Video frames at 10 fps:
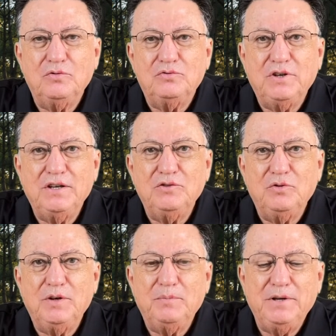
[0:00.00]
ustedes
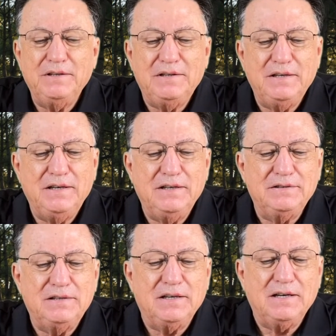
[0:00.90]
nuevamente en
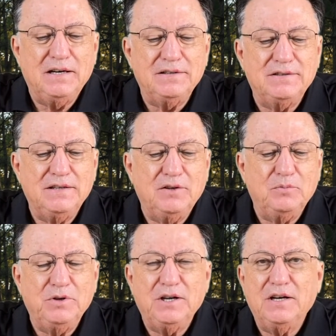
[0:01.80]
esta clase
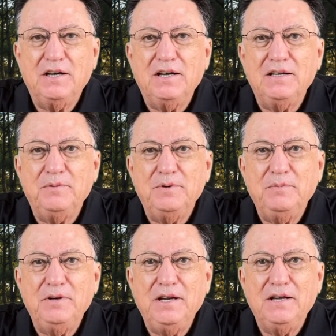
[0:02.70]
dominical de
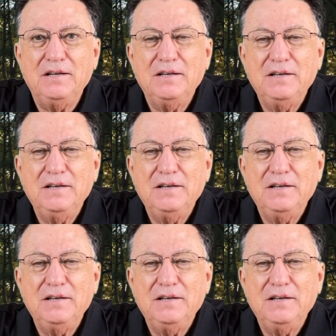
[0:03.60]
Biblia.